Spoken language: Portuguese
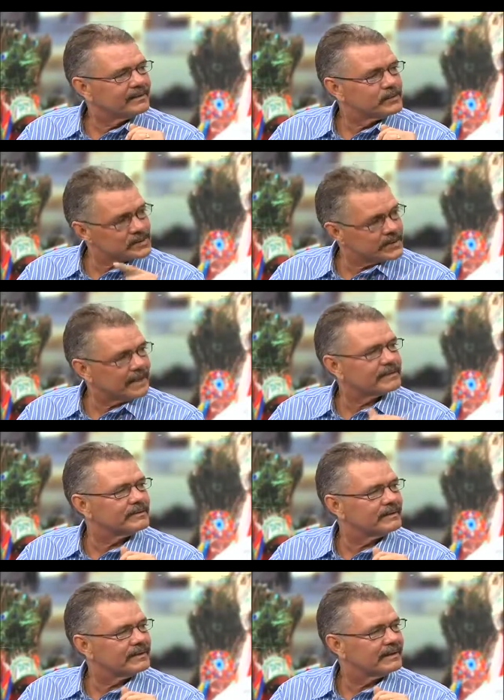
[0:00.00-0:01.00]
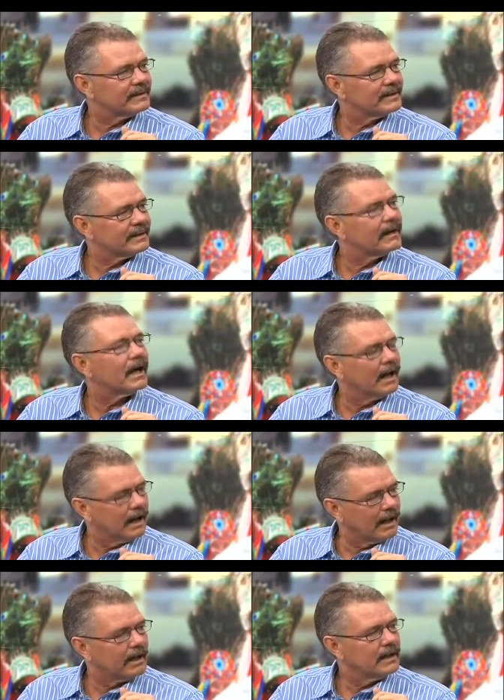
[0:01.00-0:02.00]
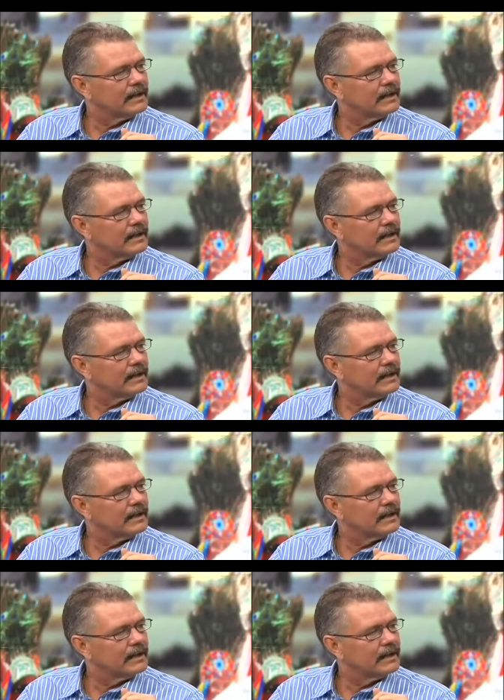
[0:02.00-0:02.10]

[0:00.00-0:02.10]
Os netos. É mesmo? É.